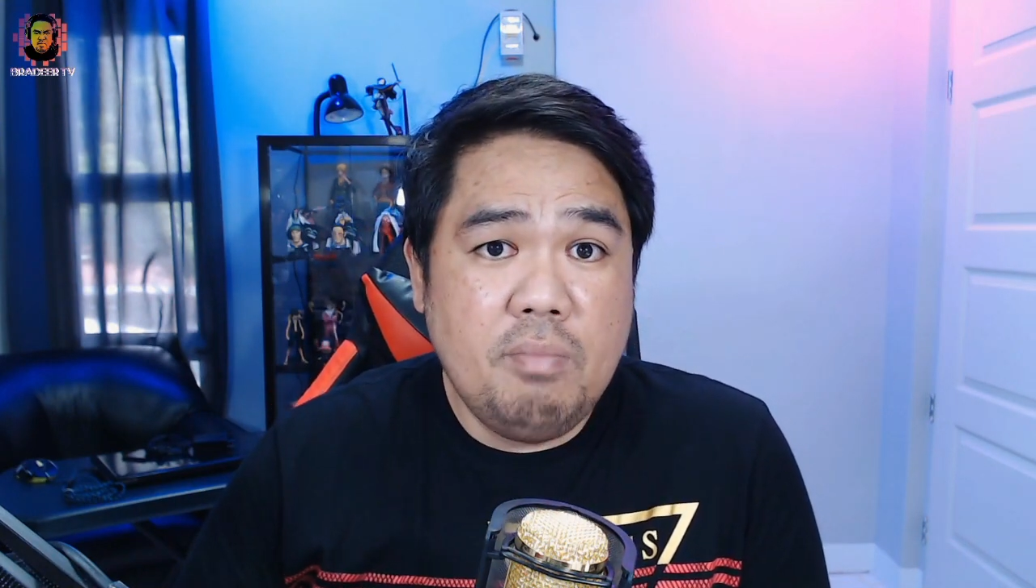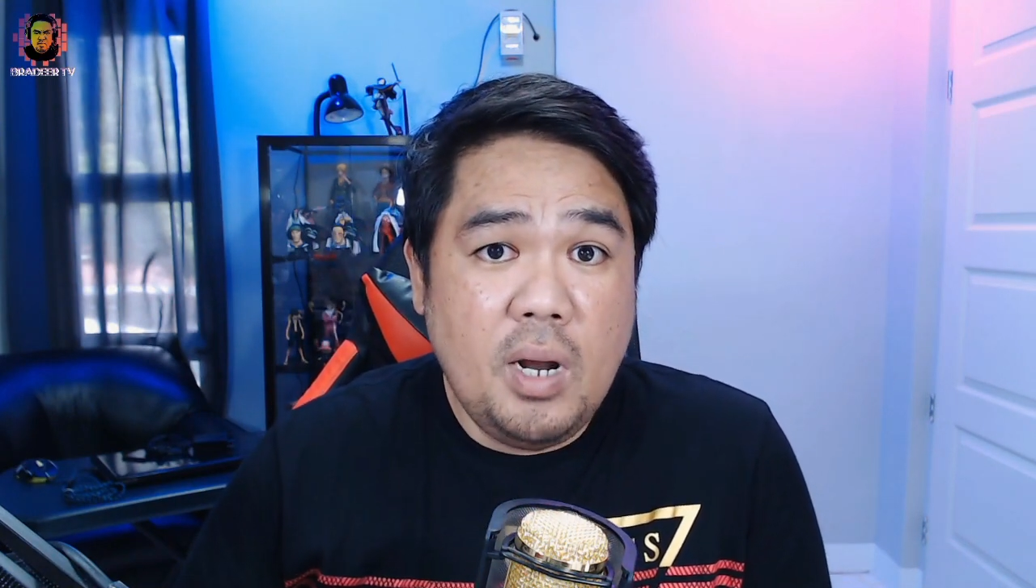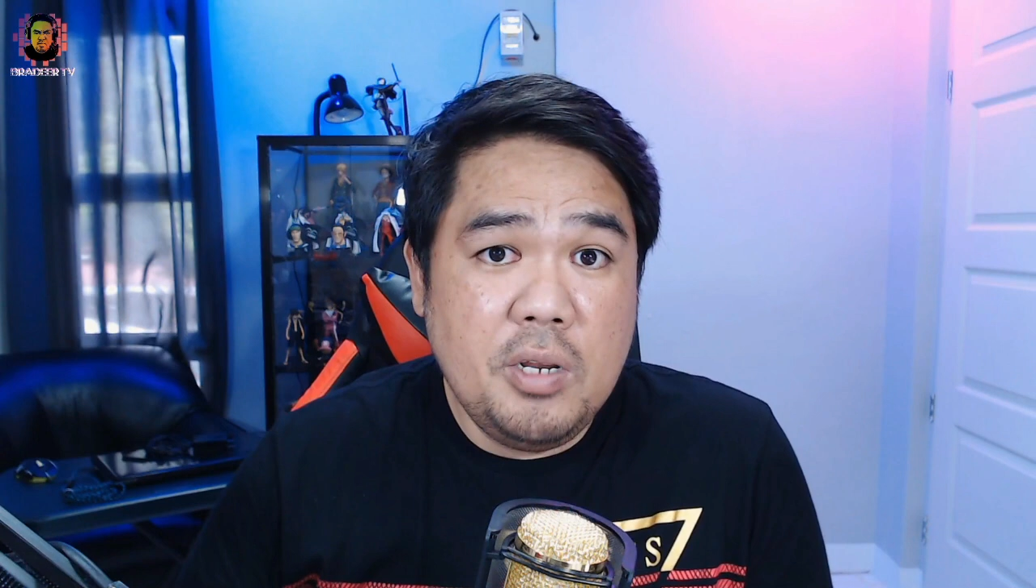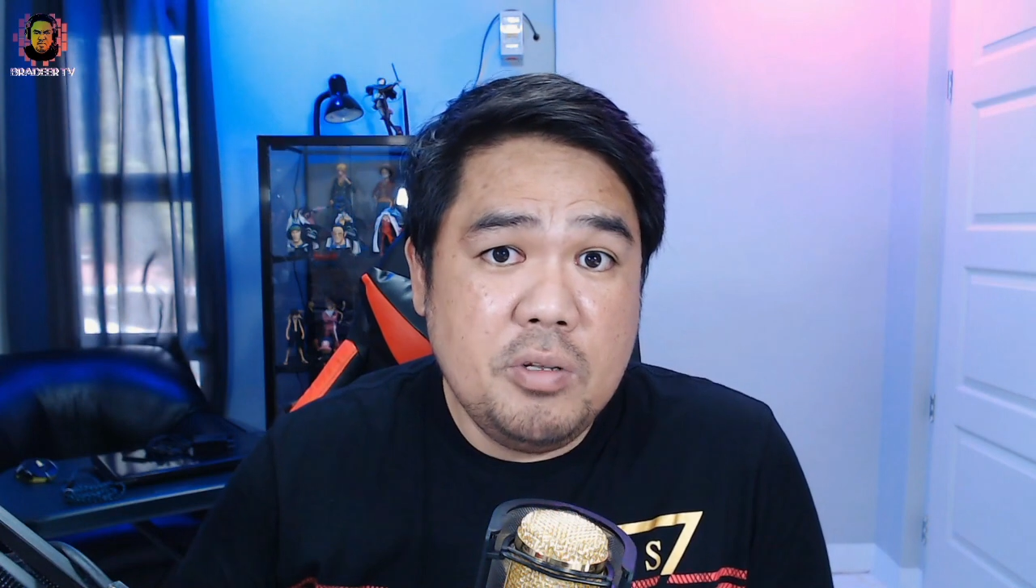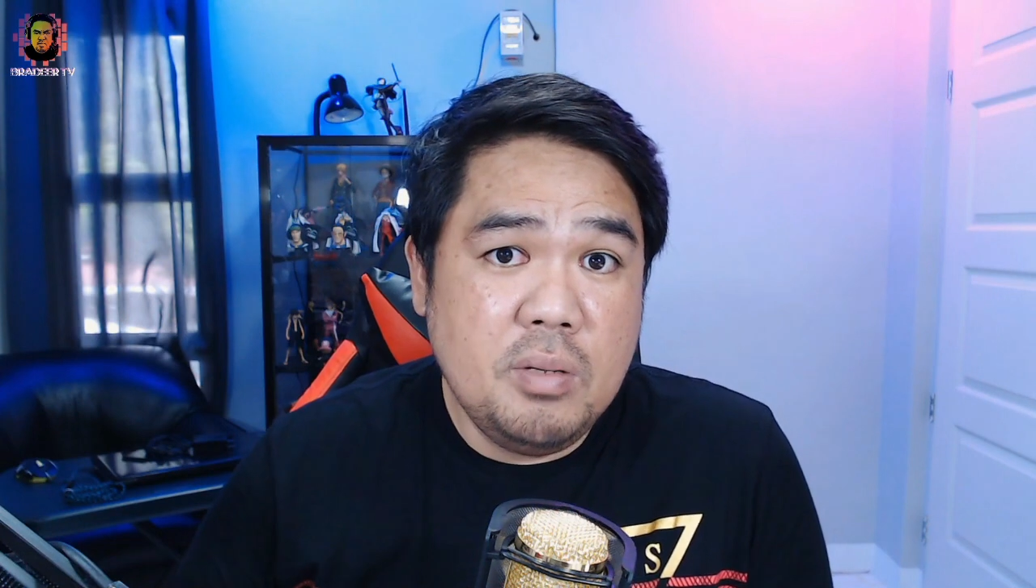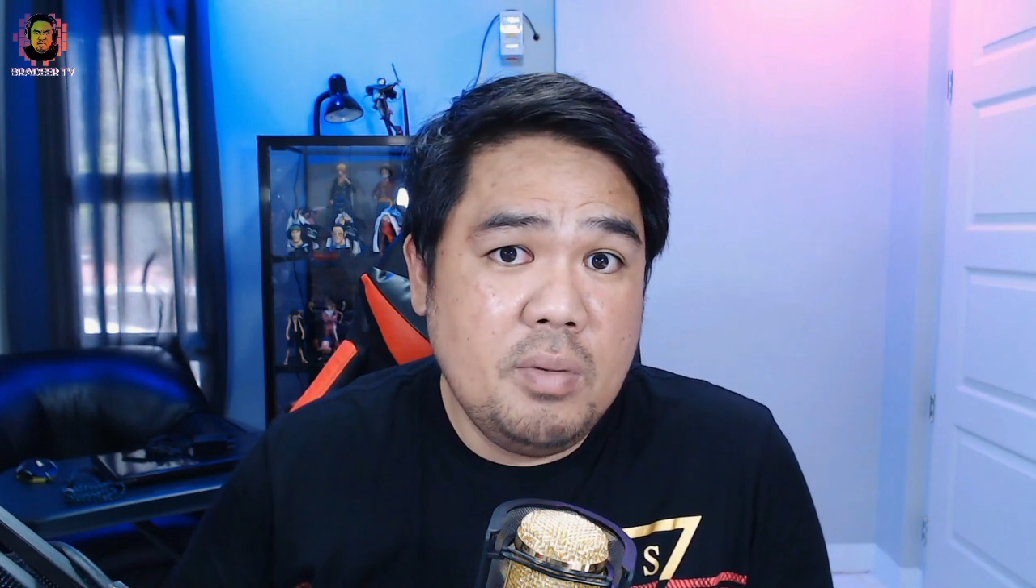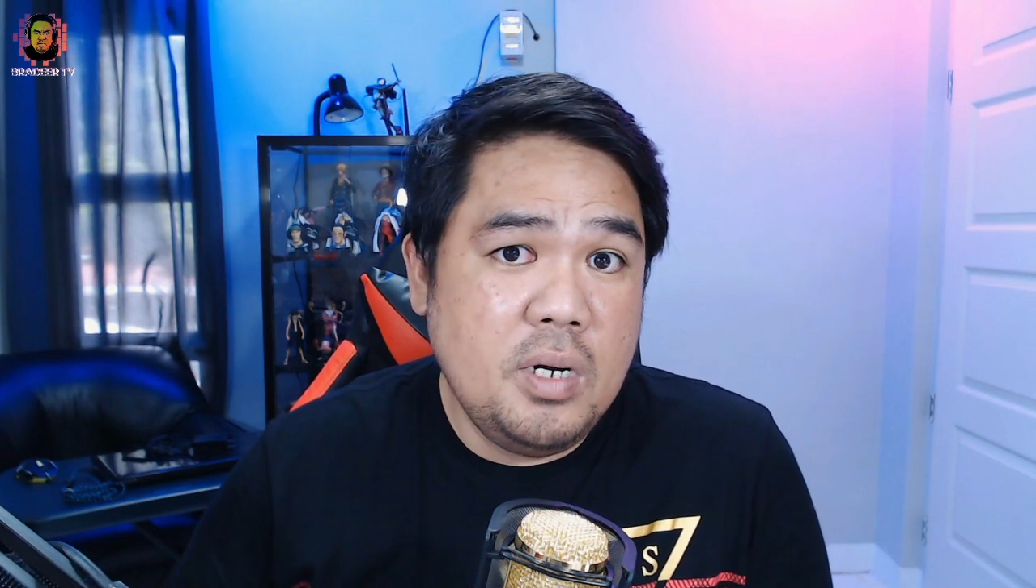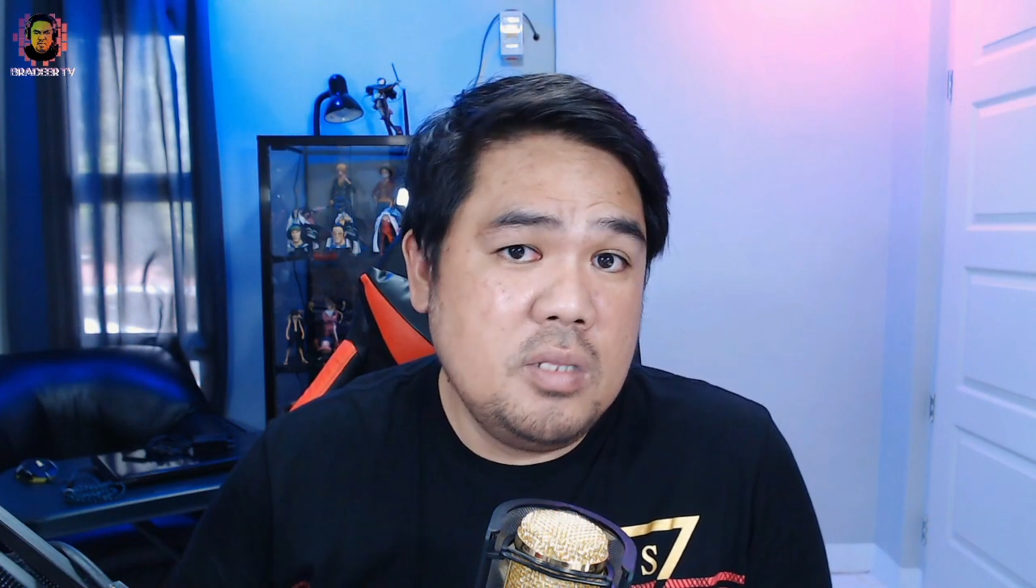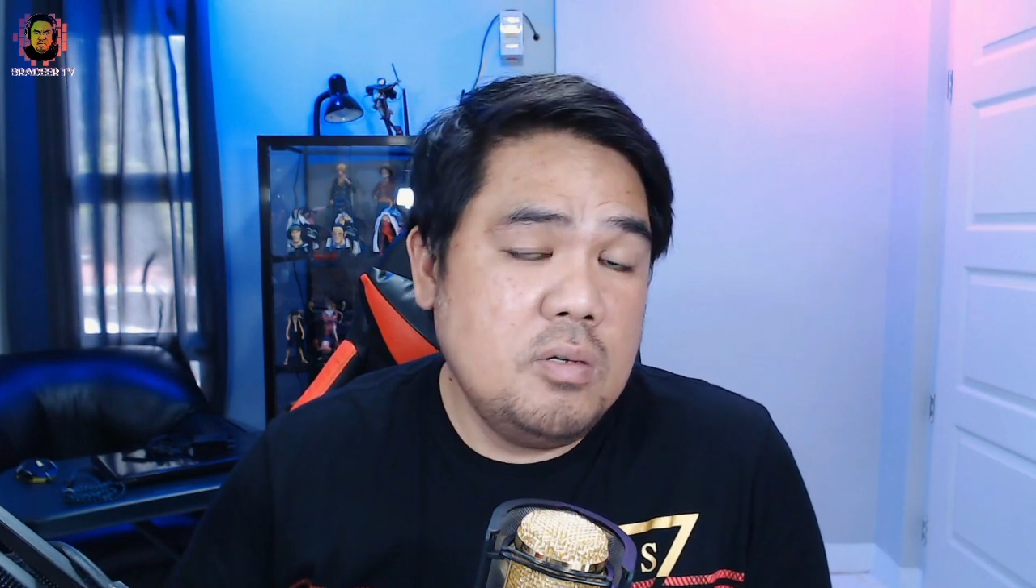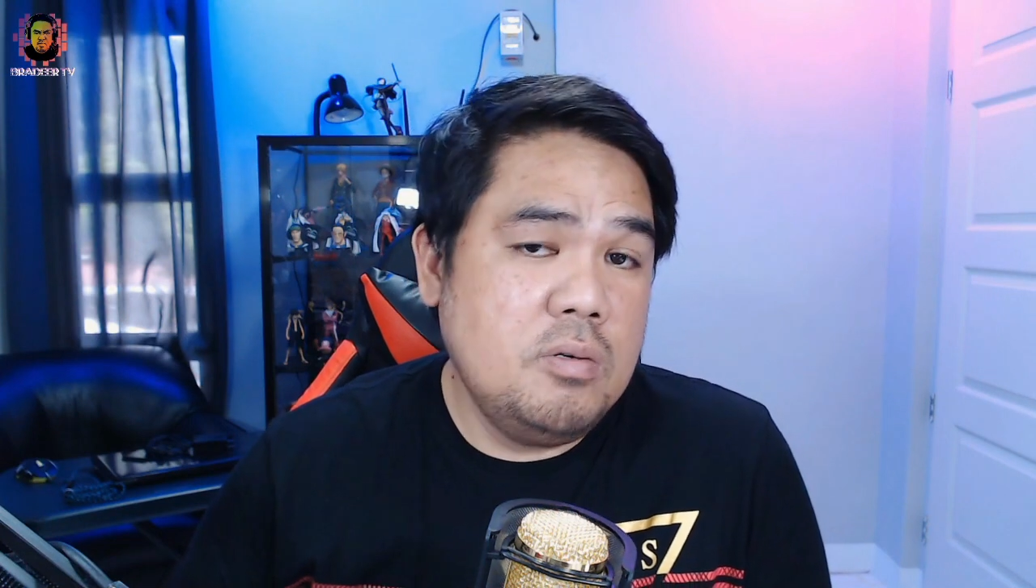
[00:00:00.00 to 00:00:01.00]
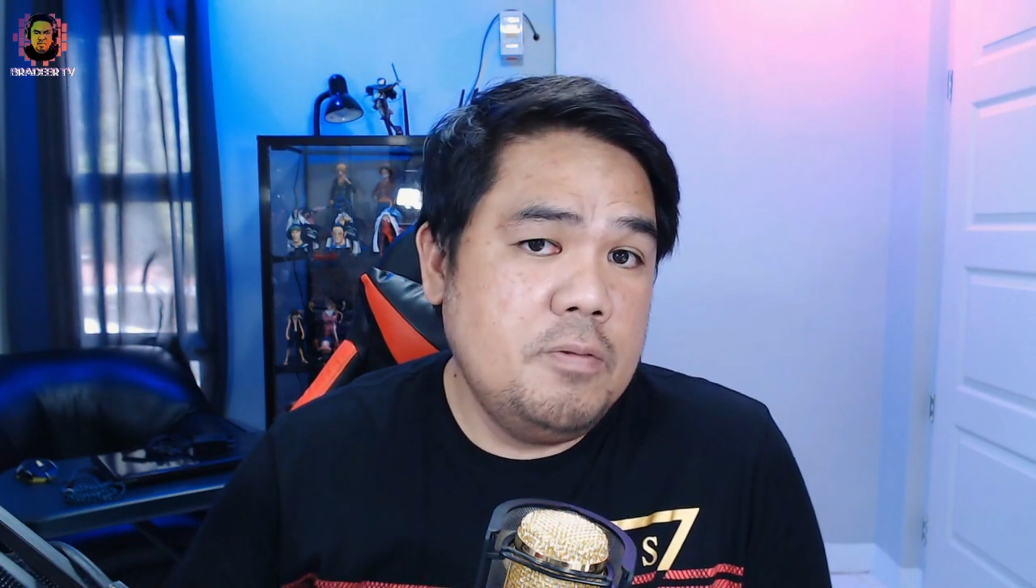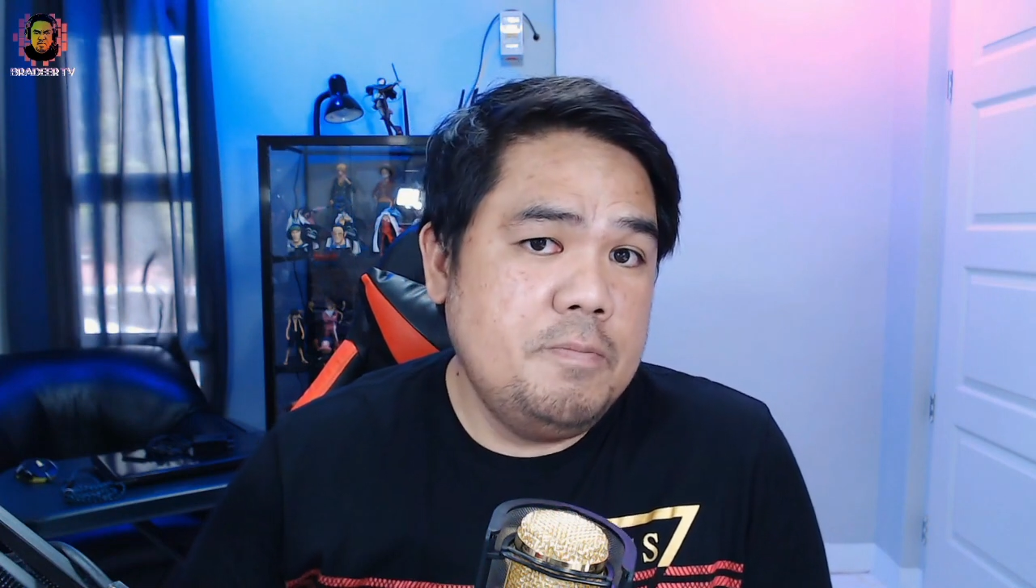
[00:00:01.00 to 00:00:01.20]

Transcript: value naman nito.